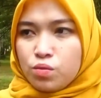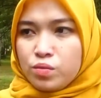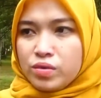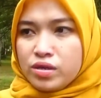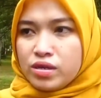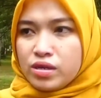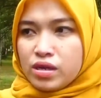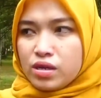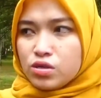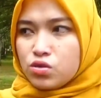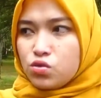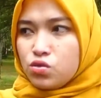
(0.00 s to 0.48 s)

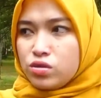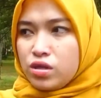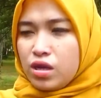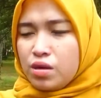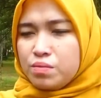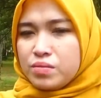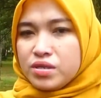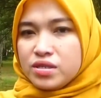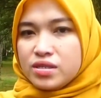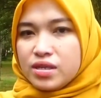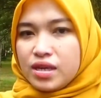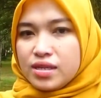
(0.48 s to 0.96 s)
bumi yang sudah
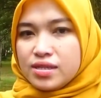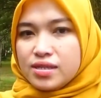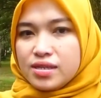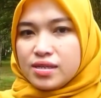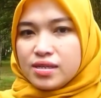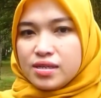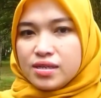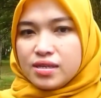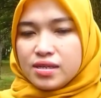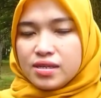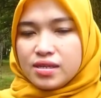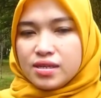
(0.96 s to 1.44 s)

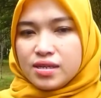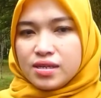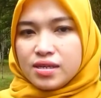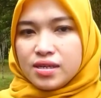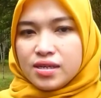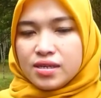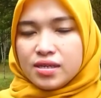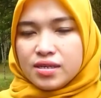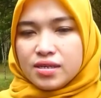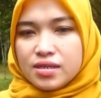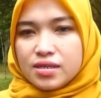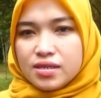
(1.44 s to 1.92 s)
menjadi
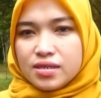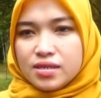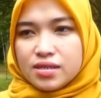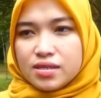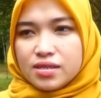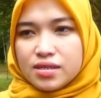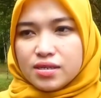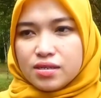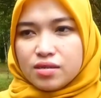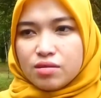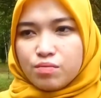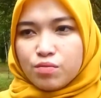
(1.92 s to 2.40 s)

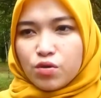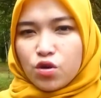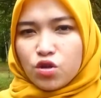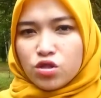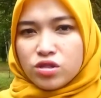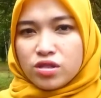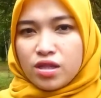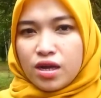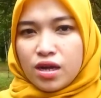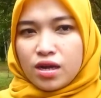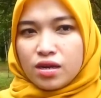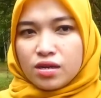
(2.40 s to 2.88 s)
uh,
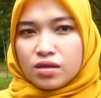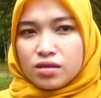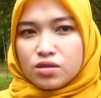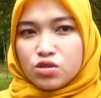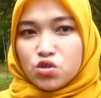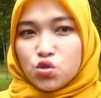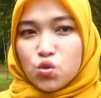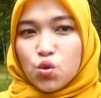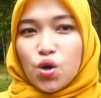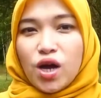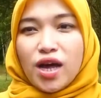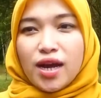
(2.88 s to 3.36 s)
produk
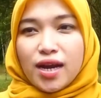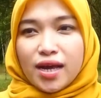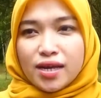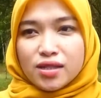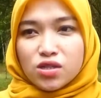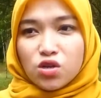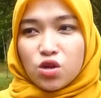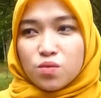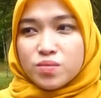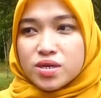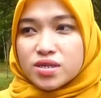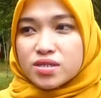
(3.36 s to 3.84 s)
jualan
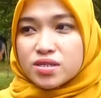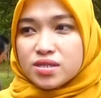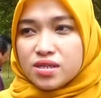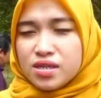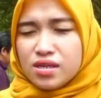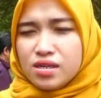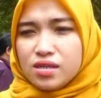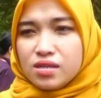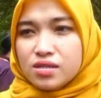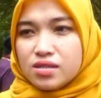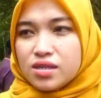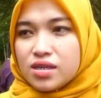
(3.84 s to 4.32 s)

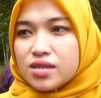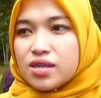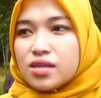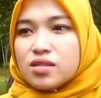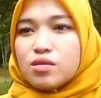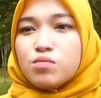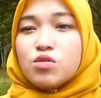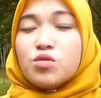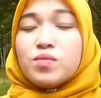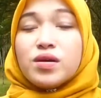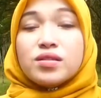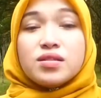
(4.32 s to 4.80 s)
komersil ternyata
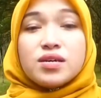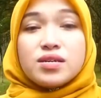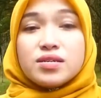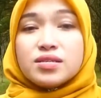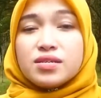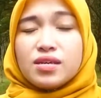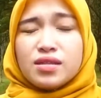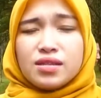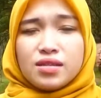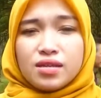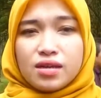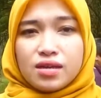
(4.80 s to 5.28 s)
belum ada
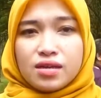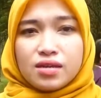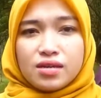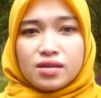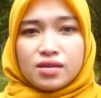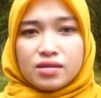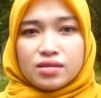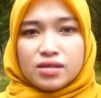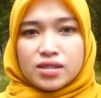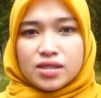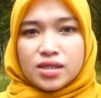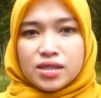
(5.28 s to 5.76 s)
risetnya
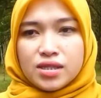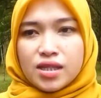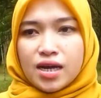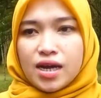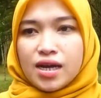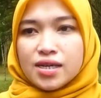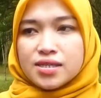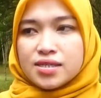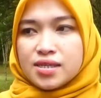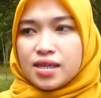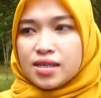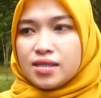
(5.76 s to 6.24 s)
tentang
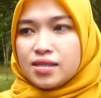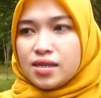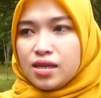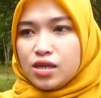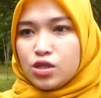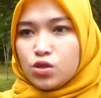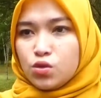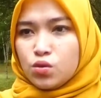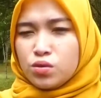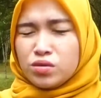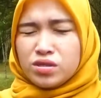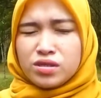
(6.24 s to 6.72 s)
khasiatnya
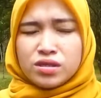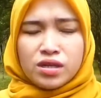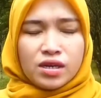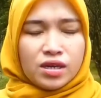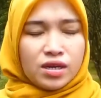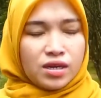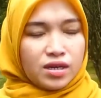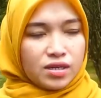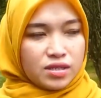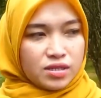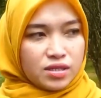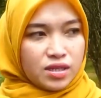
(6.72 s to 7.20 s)
itu.
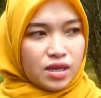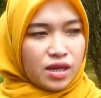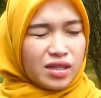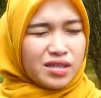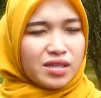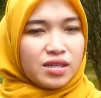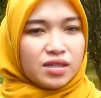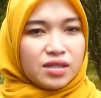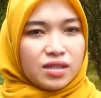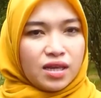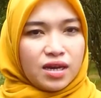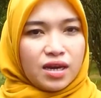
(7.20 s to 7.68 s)
Sedangkan
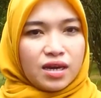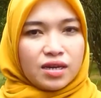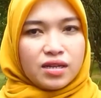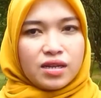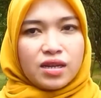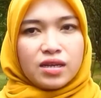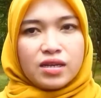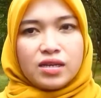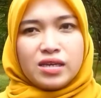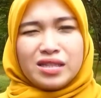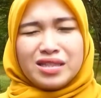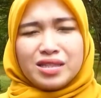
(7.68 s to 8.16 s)
kita
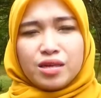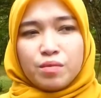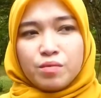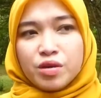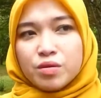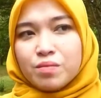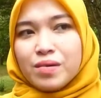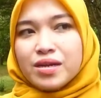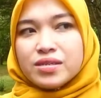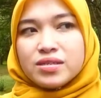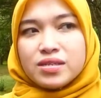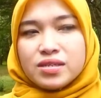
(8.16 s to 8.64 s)
karena kita
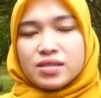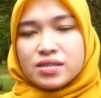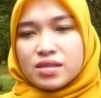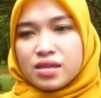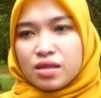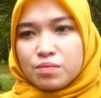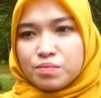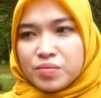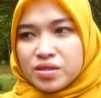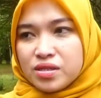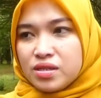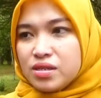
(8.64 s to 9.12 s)

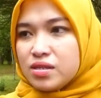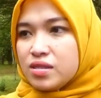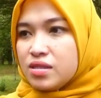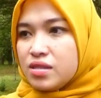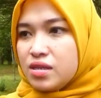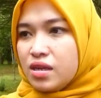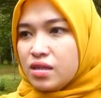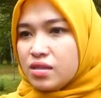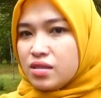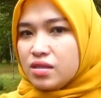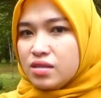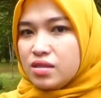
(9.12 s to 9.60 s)
berbasiskan
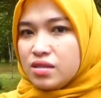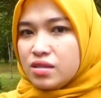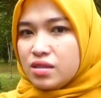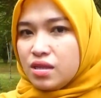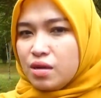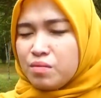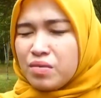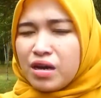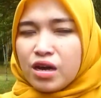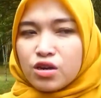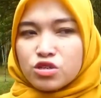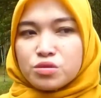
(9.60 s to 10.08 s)
penelitian, kita
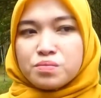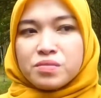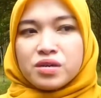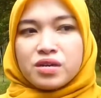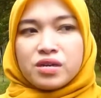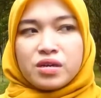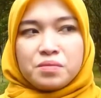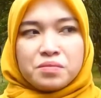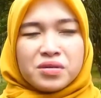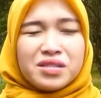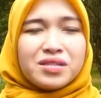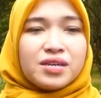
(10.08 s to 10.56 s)
harus
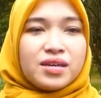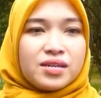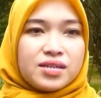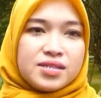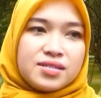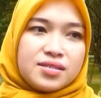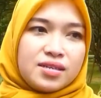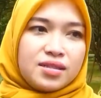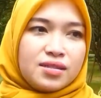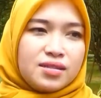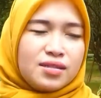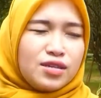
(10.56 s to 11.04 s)
mengklaimnya dengan
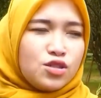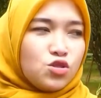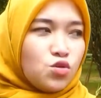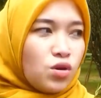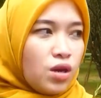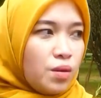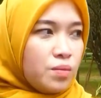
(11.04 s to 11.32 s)
riset. Tentu